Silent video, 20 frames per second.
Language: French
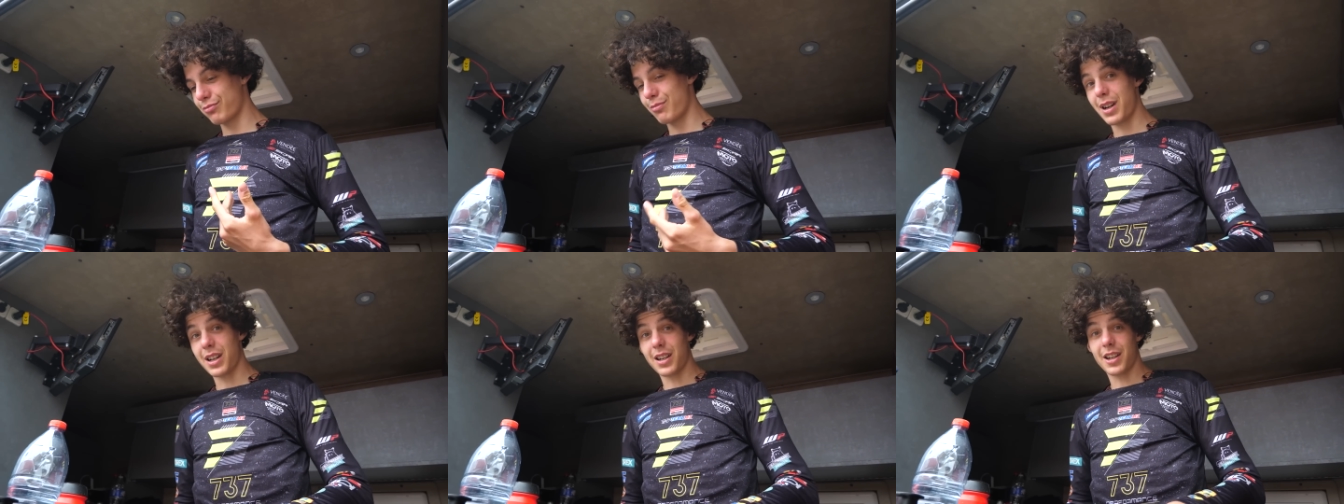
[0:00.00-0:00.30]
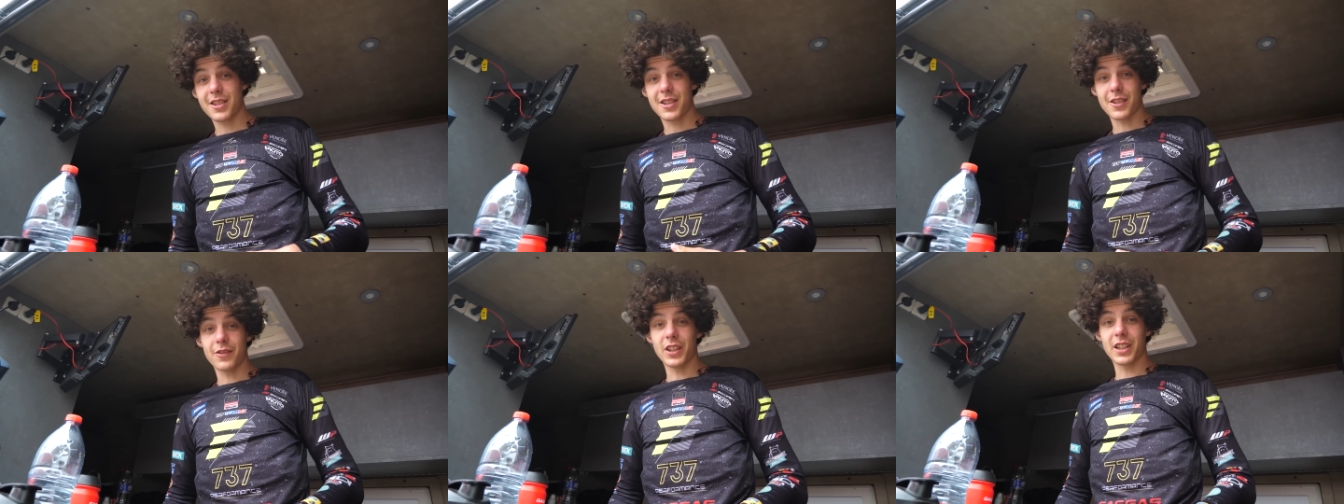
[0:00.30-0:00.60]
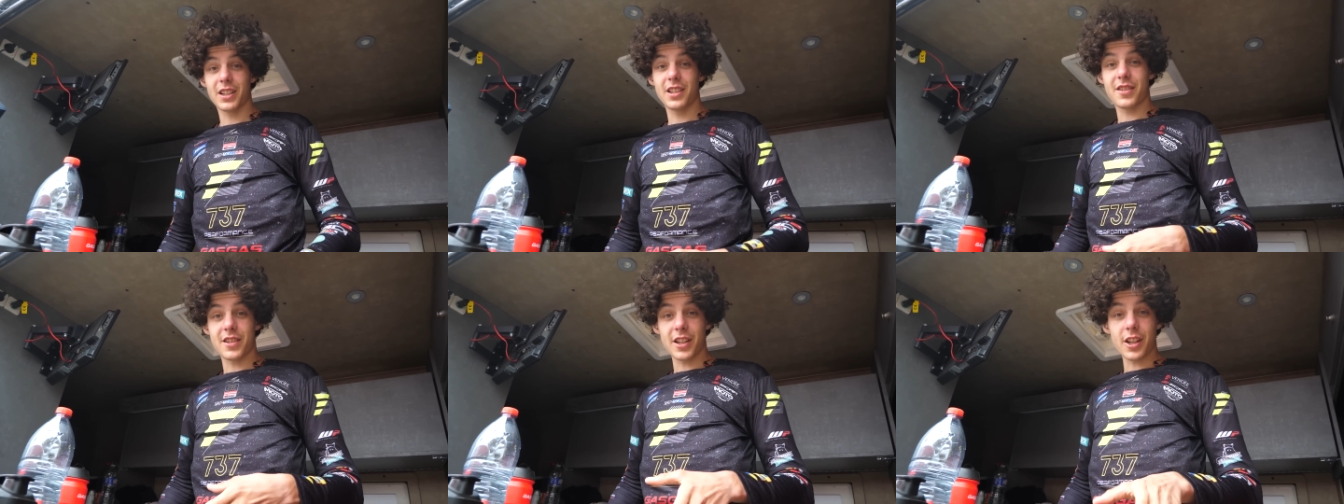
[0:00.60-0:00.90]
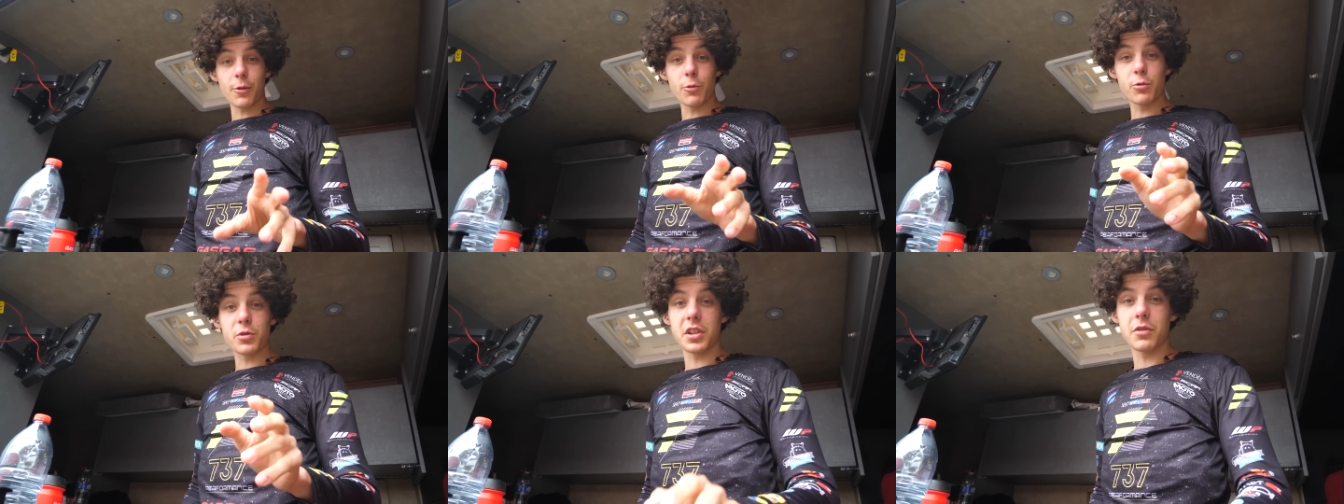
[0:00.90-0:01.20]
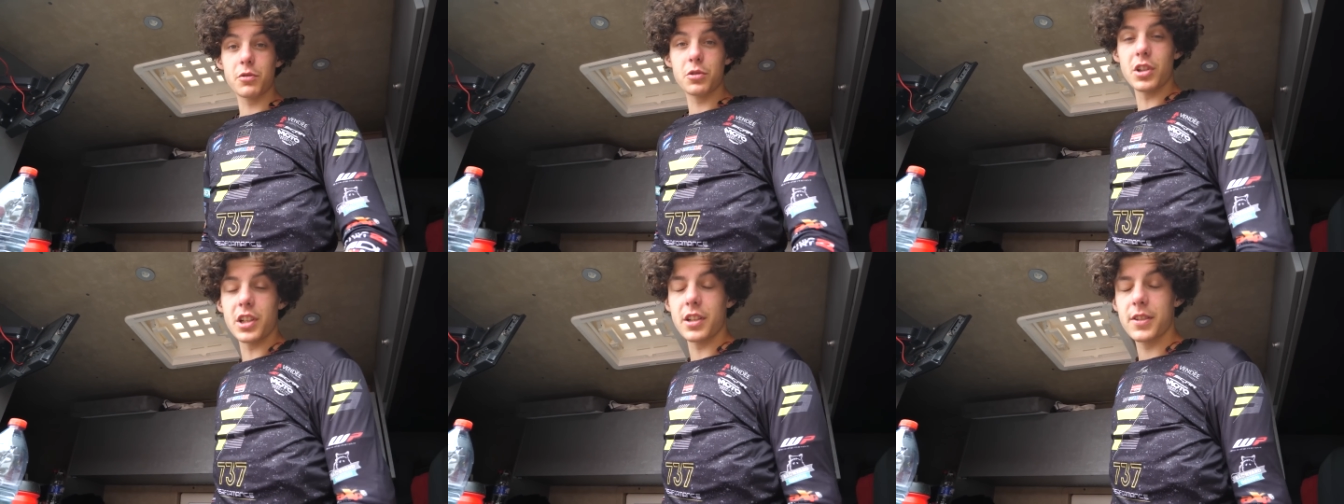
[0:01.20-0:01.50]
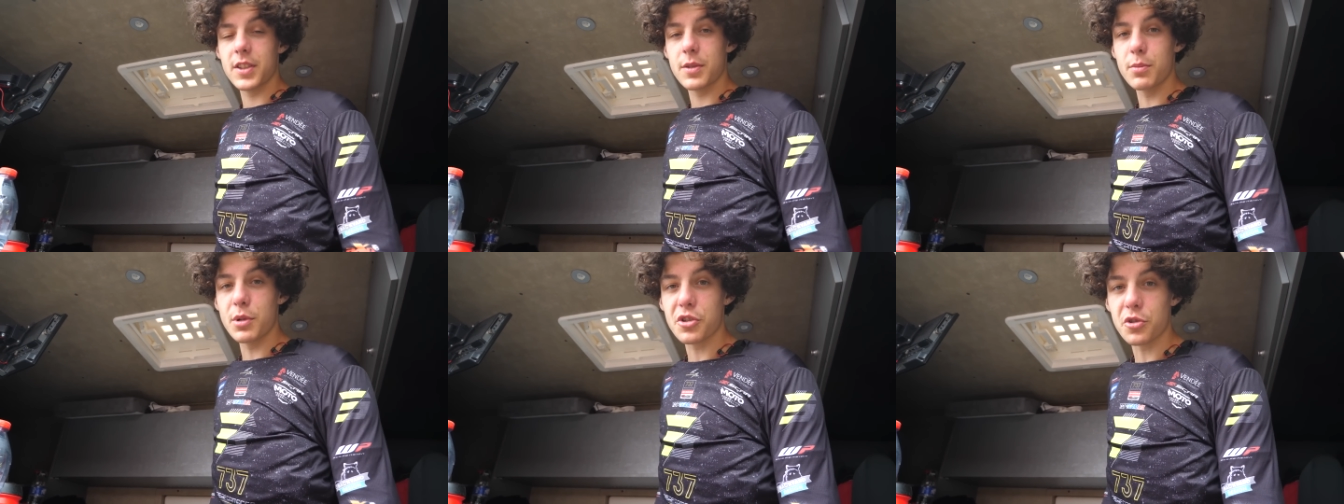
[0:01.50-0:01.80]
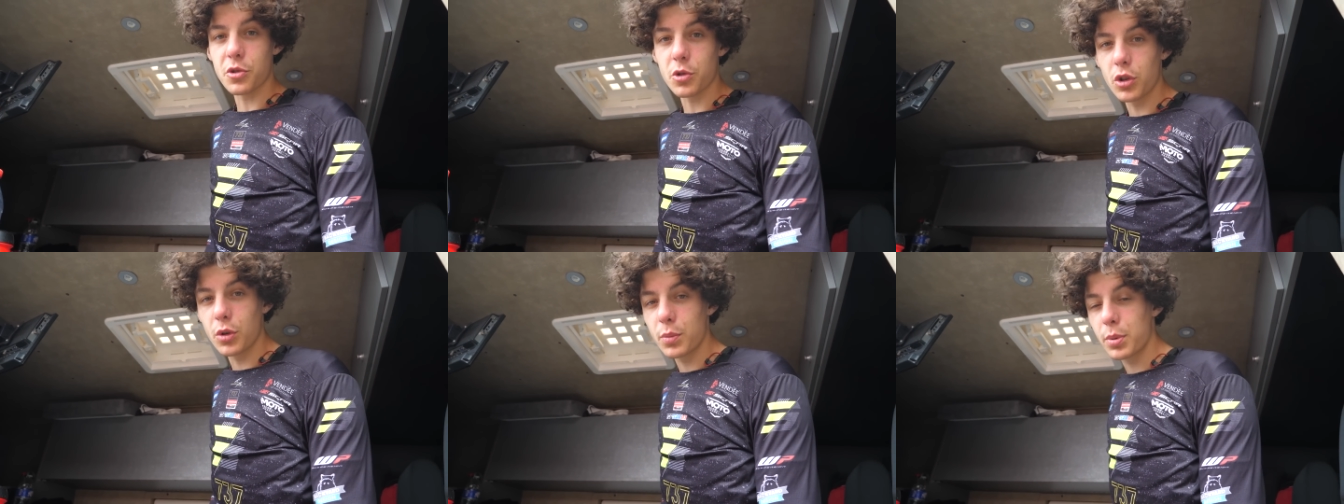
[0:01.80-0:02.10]
bah là ça va glisser comme vous avez vu dans les images
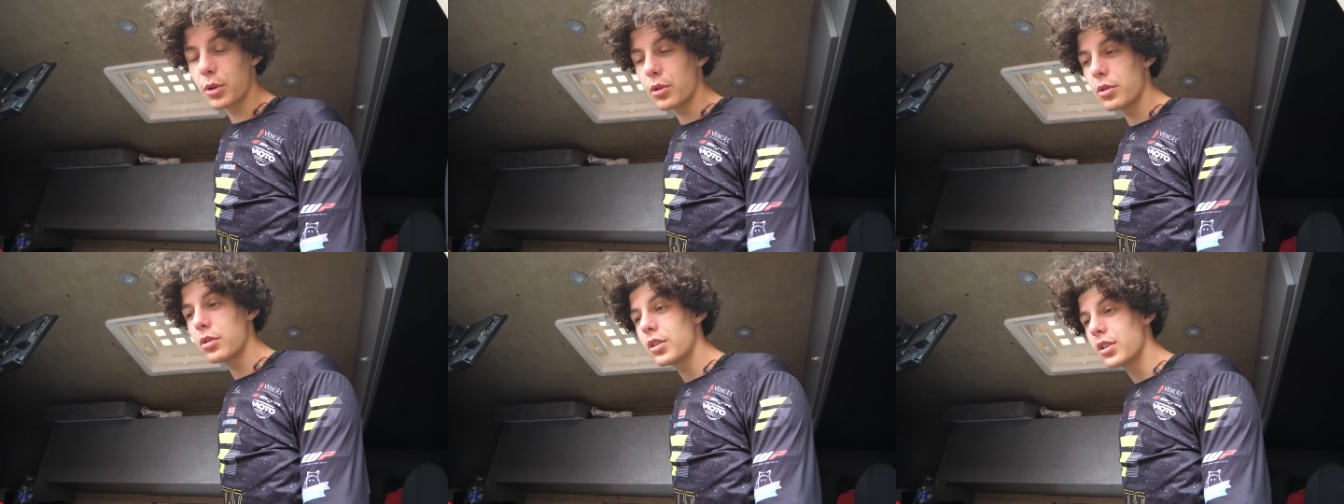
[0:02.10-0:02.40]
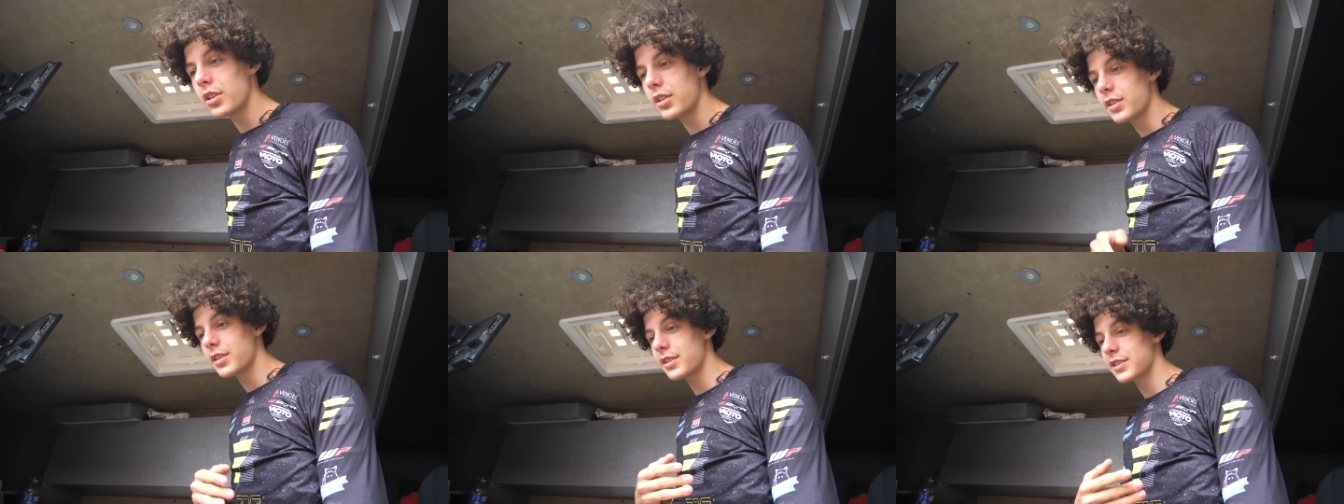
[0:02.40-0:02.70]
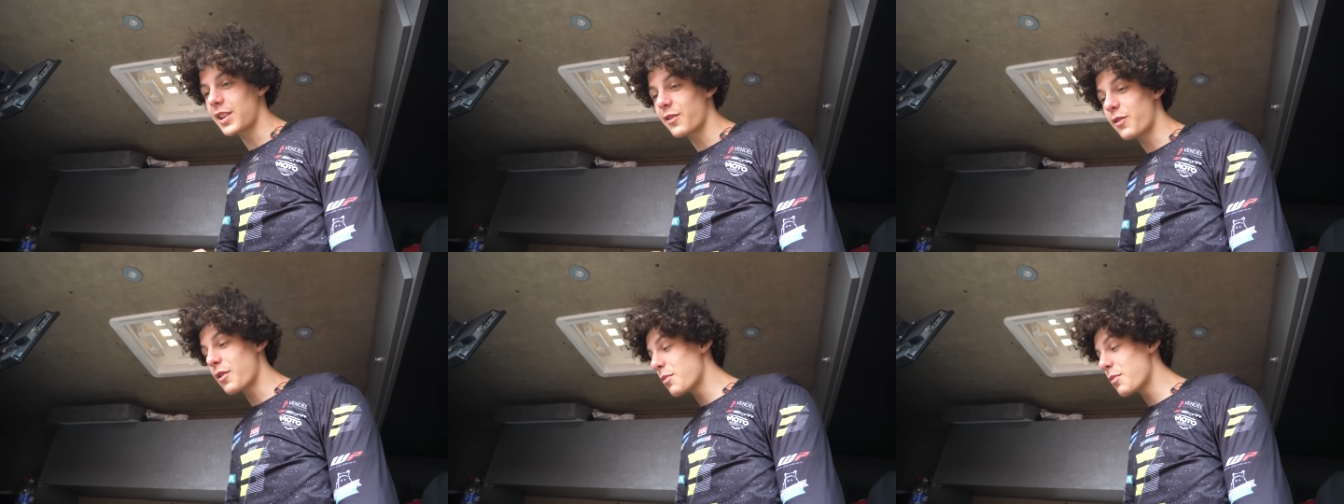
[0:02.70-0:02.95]
en GoPro, euh, ça